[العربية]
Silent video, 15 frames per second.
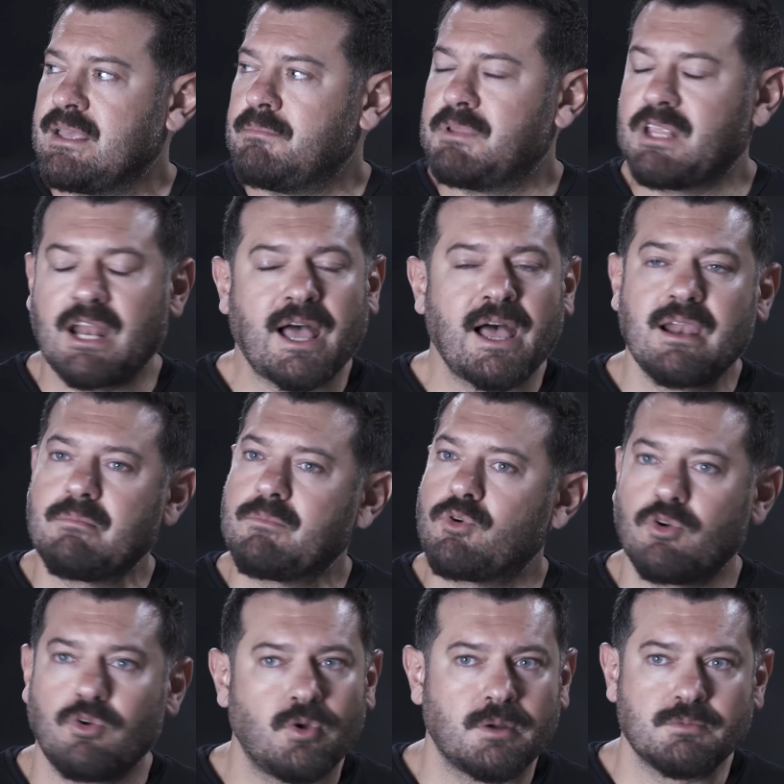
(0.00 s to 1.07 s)
من العالم
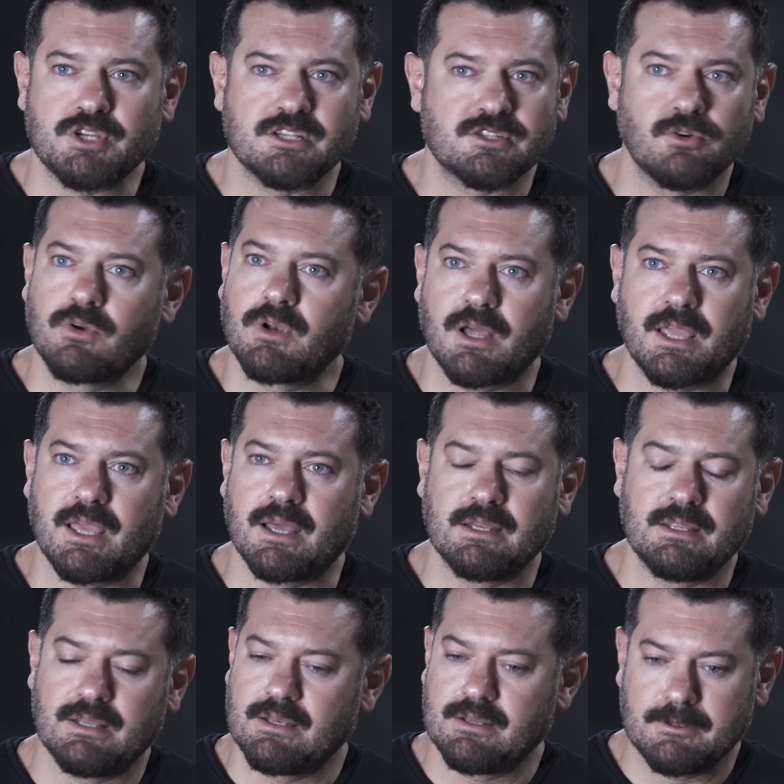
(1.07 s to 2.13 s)
كله انا مش عايز اقول لك
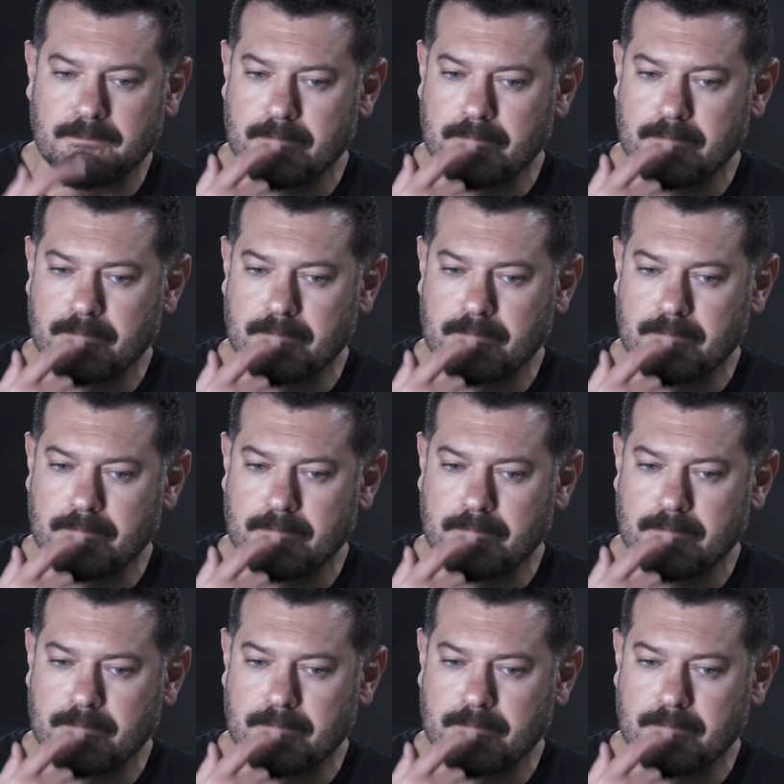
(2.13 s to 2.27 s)
يعني